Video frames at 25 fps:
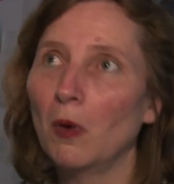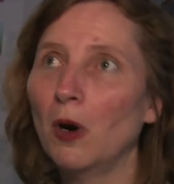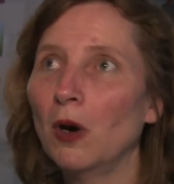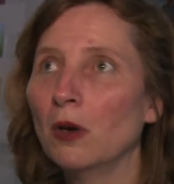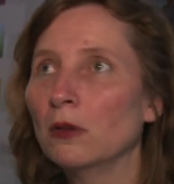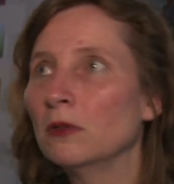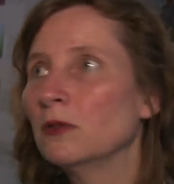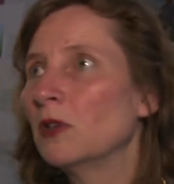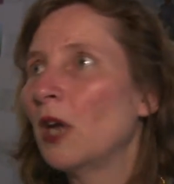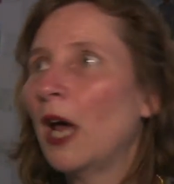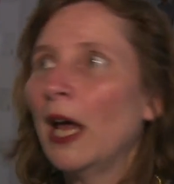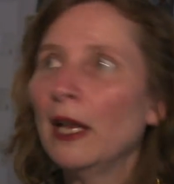
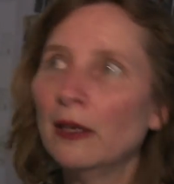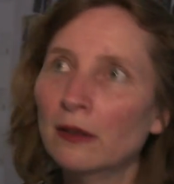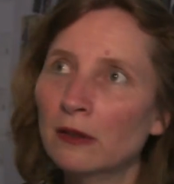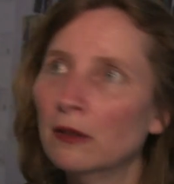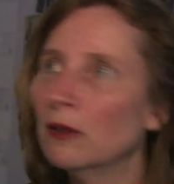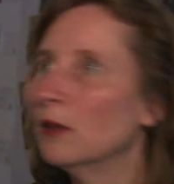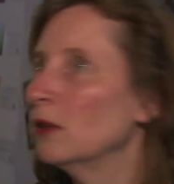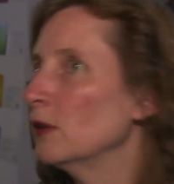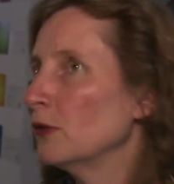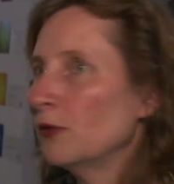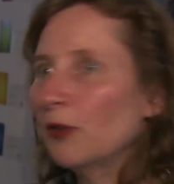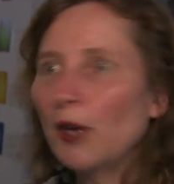und dann
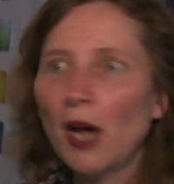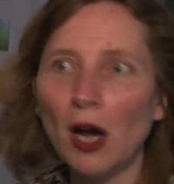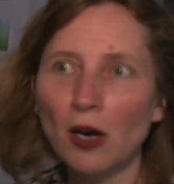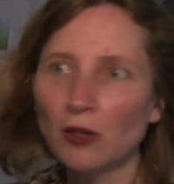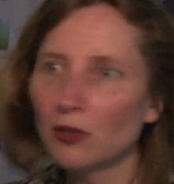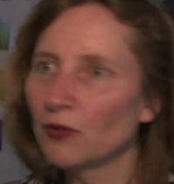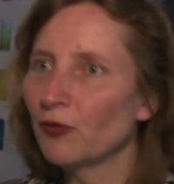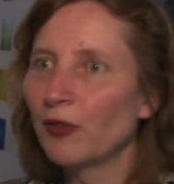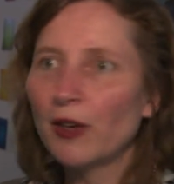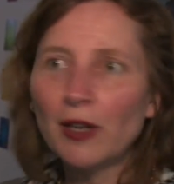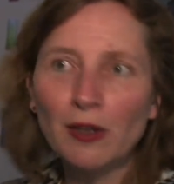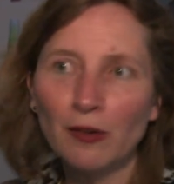irgendwie
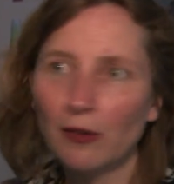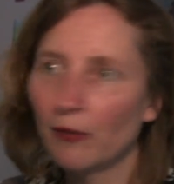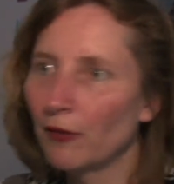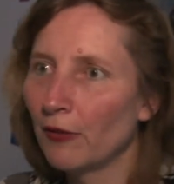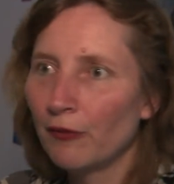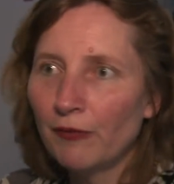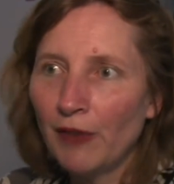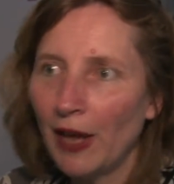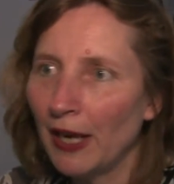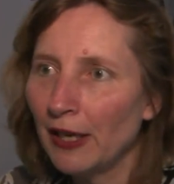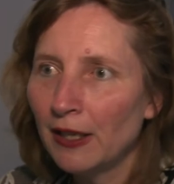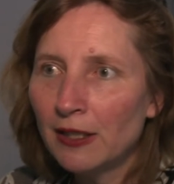
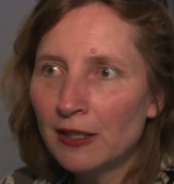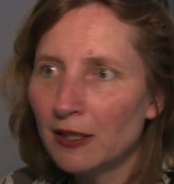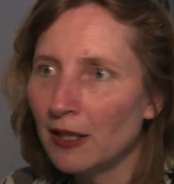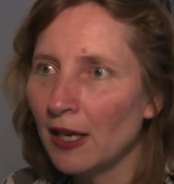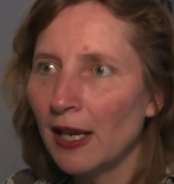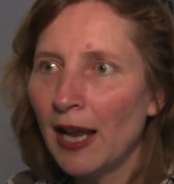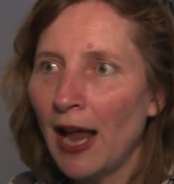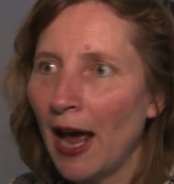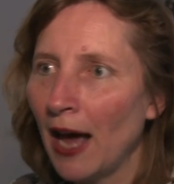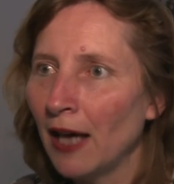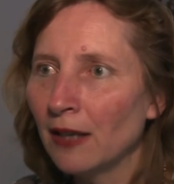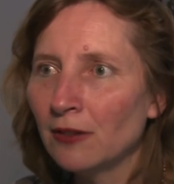auswendig
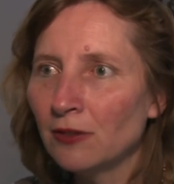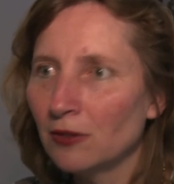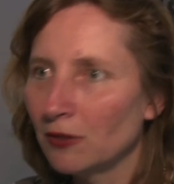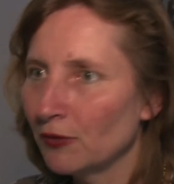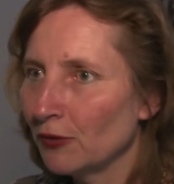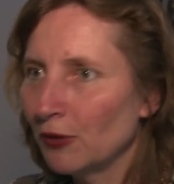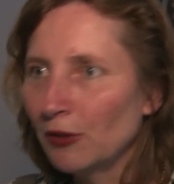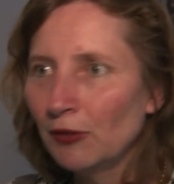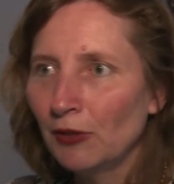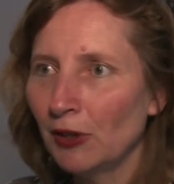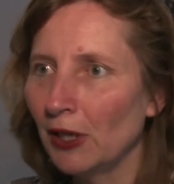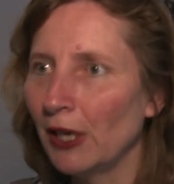gelernt
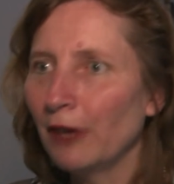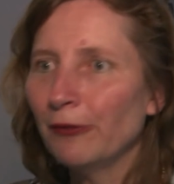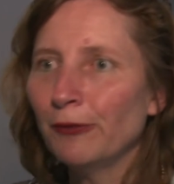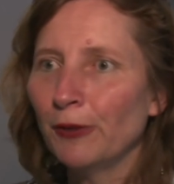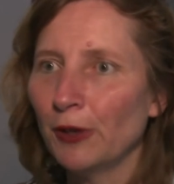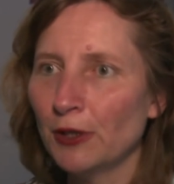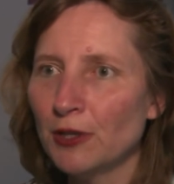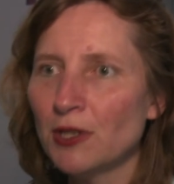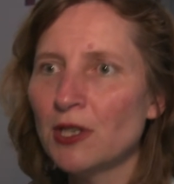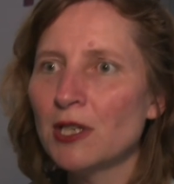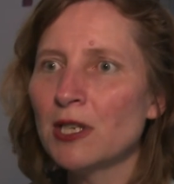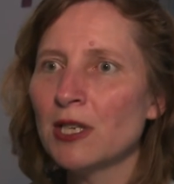irgendwie wieder
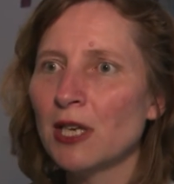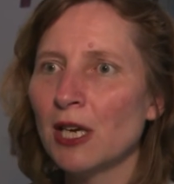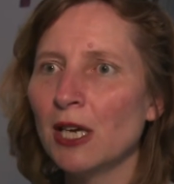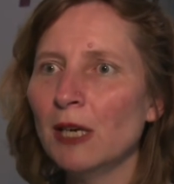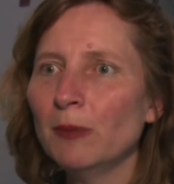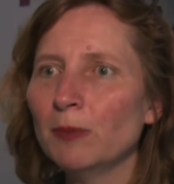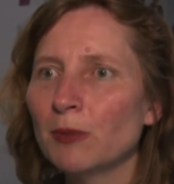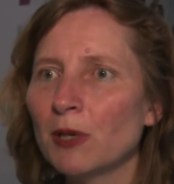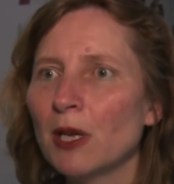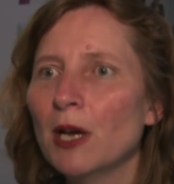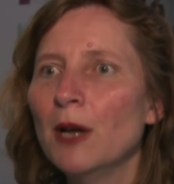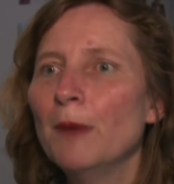von sich gibt,